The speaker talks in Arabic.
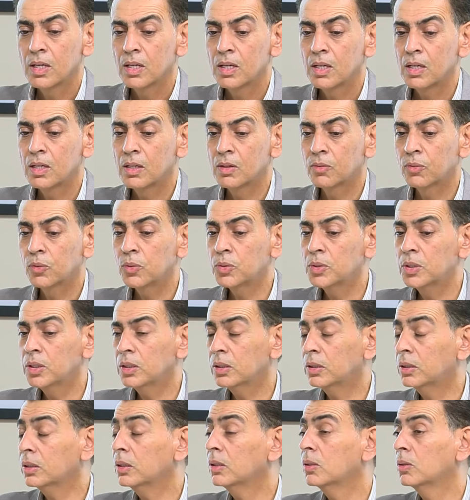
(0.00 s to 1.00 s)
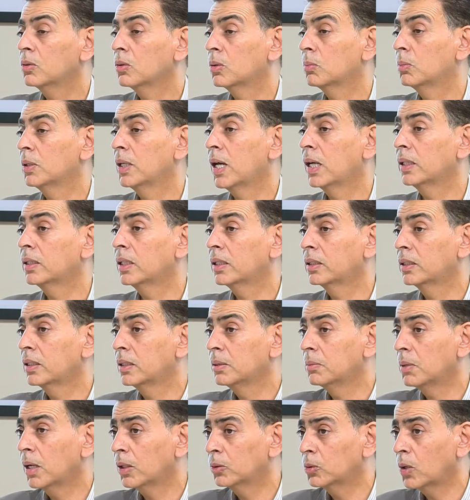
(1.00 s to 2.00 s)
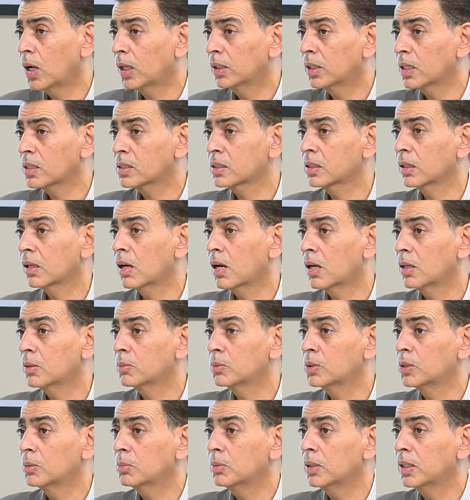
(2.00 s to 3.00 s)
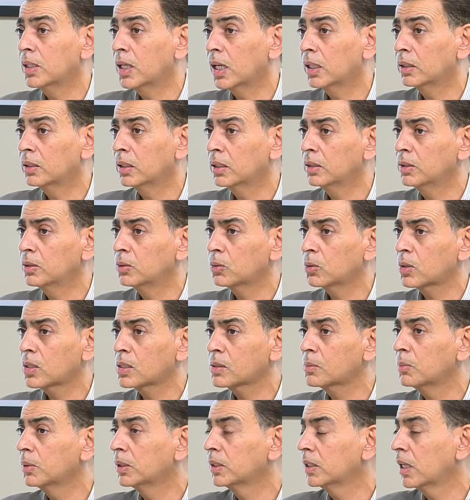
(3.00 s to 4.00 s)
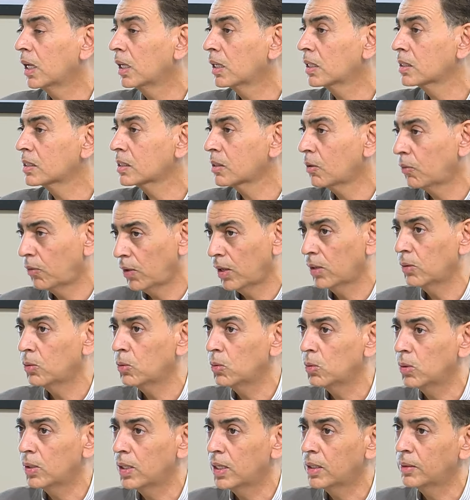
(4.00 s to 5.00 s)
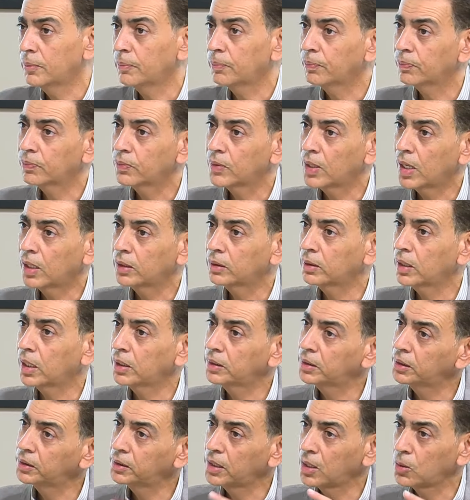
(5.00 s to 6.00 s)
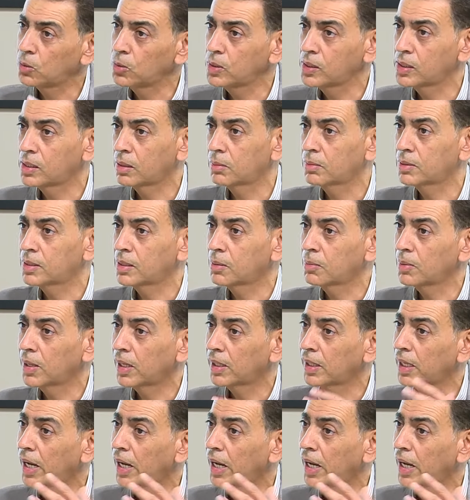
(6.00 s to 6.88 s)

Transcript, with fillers: إيه، فوجئت أنه بالعدد اللي بعده أحد أصدقائي بيجيب لي العدد أنه رسمتي على الصفحة الأولى حتى عندي الترويسة بنسميها يعني